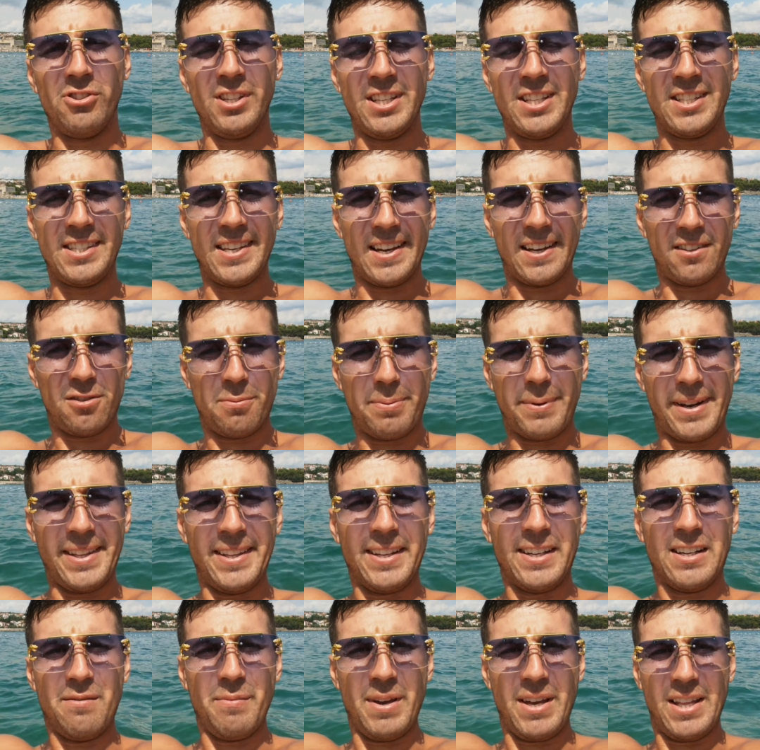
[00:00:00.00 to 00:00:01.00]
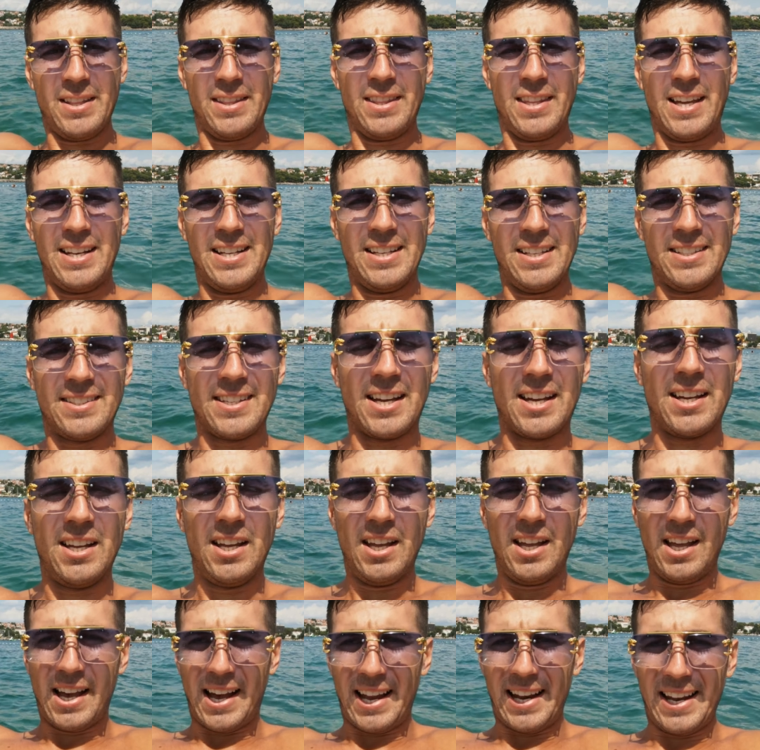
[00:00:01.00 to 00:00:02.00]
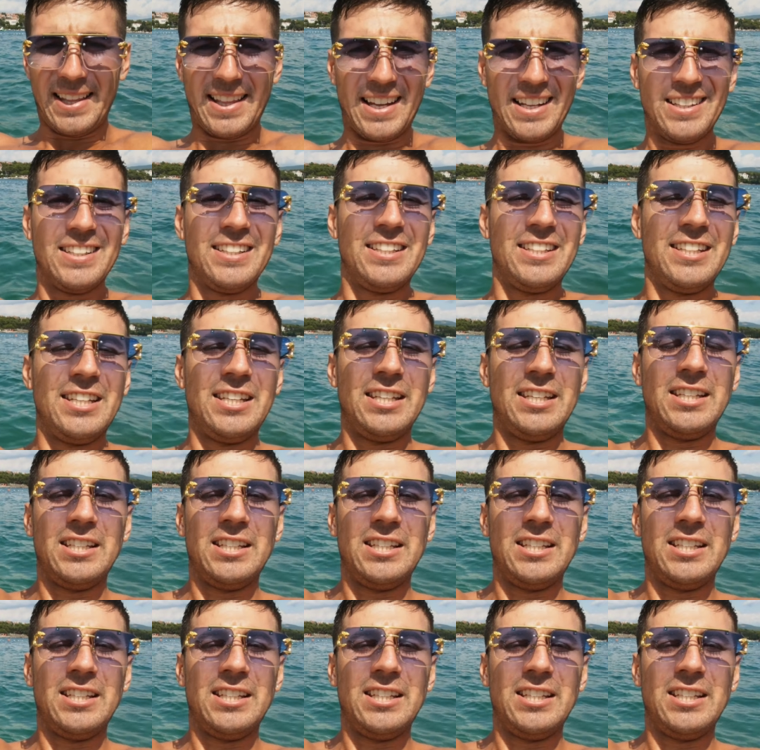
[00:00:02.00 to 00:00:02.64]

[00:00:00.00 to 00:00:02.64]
Ho iniziato praticamente all'età di